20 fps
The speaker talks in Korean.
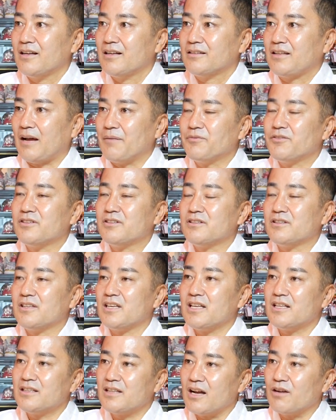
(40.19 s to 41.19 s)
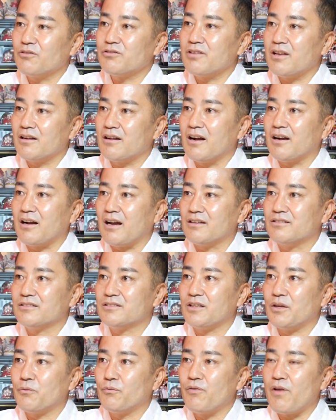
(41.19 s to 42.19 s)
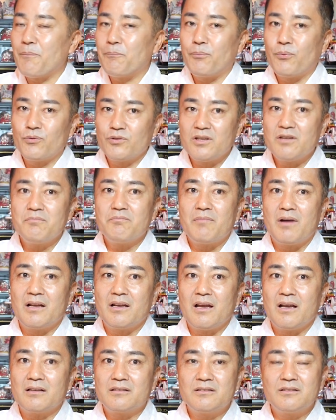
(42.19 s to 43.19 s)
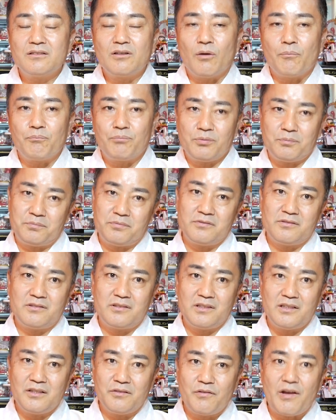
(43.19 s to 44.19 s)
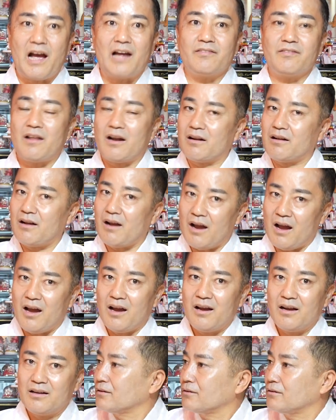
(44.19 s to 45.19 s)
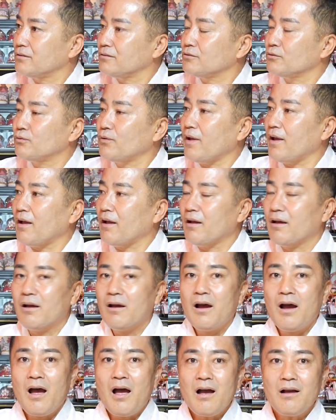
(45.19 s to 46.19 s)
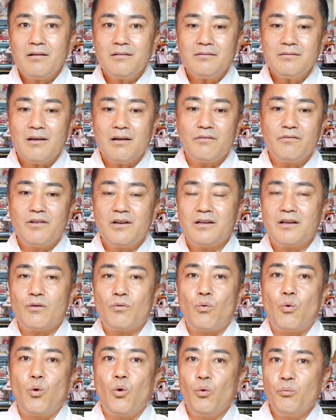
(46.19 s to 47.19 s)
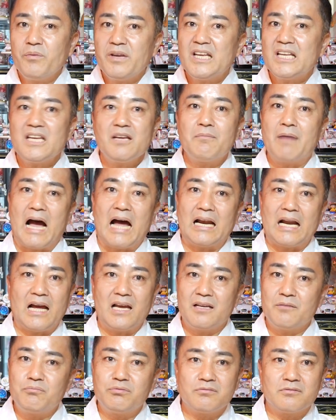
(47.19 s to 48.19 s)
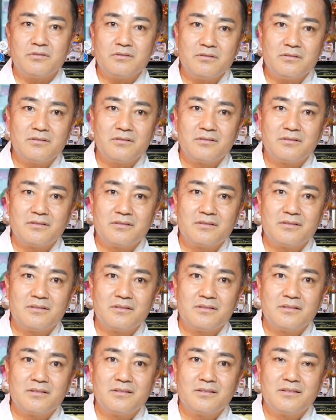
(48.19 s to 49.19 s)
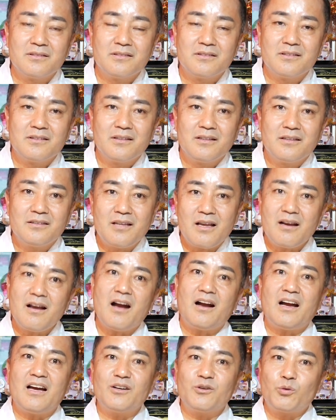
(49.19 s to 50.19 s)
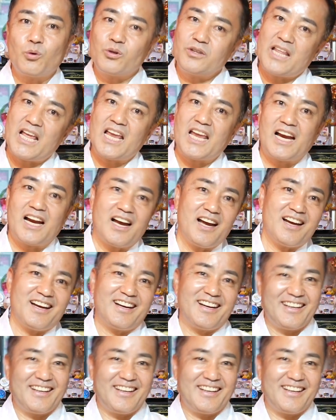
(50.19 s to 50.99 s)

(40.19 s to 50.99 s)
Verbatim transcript: 남들은 있다고 생각하는데 왜 본인만의 그런 부분들이 왜 안 될까? 그리고 왜 항상 왜 이렇게 고민이 많아, 이분은? 생각하는 로땡인가?